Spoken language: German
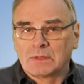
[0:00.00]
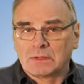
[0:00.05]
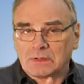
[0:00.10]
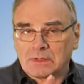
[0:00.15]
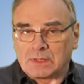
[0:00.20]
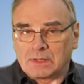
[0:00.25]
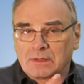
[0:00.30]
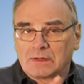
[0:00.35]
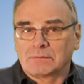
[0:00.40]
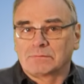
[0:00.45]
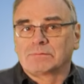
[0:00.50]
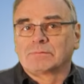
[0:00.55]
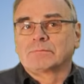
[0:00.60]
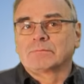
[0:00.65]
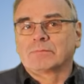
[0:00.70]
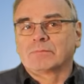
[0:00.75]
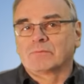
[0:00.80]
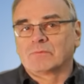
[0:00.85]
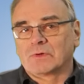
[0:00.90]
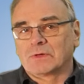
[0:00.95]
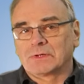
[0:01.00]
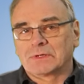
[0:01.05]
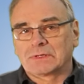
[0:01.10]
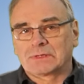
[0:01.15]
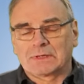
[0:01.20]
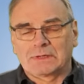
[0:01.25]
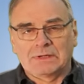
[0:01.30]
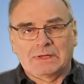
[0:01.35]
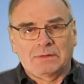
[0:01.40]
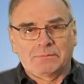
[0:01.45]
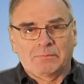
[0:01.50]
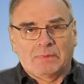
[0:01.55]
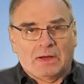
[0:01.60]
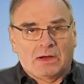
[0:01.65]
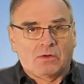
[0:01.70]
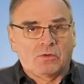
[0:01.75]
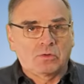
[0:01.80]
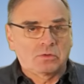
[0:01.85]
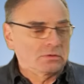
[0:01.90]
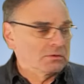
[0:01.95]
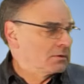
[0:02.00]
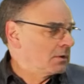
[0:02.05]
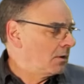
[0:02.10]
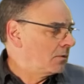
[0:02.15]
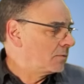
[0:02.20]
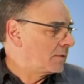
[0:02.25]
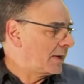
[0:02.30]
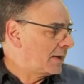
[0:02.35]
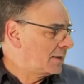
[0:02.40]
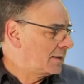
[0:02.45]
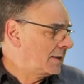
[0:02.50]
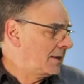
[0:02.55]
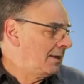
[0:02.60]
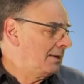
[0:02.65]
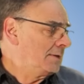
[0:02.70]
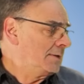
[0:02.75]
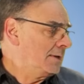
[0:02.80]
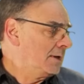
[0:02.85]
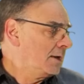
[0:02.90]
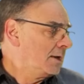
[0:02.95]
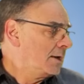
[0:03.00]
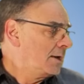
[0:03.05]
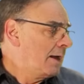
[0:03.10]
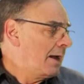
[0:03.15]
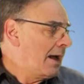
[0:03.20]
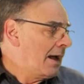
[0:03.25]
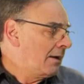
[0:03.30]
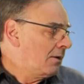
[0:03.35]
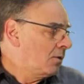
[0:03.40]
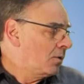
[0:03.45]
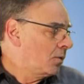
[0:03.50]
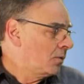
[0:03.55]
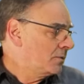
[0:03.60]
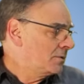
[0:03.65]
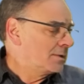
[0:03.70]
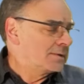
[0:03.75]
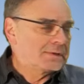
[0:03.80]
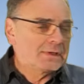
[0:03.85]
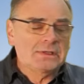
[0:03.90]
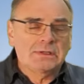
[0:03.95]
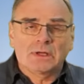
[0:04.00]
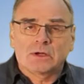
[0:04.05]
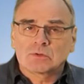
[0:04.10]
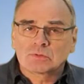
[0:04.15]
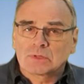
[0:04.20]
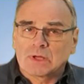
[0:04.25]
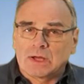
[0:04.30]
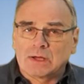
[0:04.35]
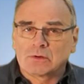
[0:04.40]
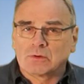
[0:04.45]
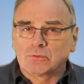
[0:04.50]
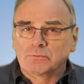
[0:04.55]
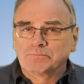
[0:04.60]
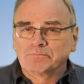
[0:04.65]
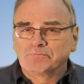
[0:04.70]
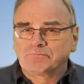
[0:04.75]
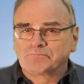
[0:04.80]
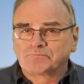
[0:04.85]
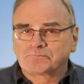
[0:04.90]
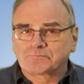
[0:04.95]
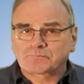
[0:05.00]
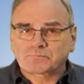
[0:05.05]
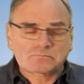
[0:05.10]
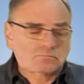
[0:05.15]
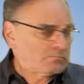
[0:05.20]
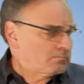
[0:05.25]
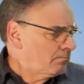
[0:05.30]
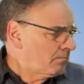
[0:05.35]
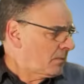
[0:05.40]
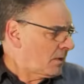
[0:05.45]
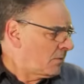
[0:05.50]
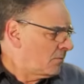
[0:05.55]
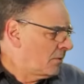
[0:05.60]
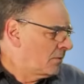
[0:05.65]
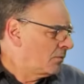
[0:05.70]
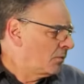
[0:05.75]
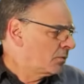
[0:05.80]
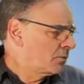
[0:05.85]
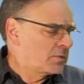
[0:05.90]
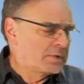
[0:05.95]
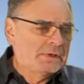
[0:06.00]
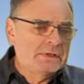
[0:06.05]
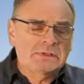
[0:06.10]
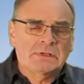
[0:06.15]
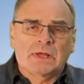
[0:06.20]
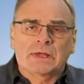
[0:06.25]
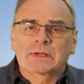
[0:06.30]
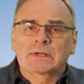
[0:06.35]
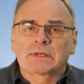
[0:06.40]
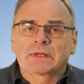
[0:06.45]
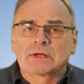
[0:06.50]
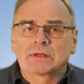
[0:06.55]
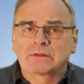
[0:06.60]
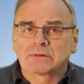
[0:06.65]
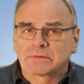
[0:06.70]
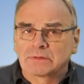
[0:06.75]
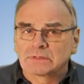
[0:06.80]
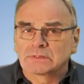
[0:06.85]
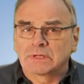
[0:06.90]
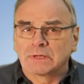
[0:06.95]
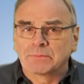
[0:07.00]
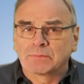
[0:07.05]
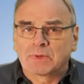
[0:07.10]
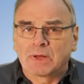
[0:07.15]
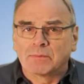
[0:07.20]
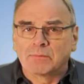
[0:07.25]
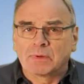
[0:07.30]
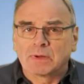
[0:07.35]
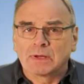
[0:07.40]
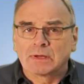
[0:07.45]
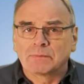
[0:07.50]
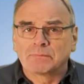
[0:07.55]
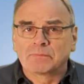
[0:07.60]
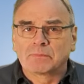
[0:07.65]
Da werde ich dann eben auch darauf eingehen. Und es geht auch darum, wie funktioniert eigentlich eine Systemkamera.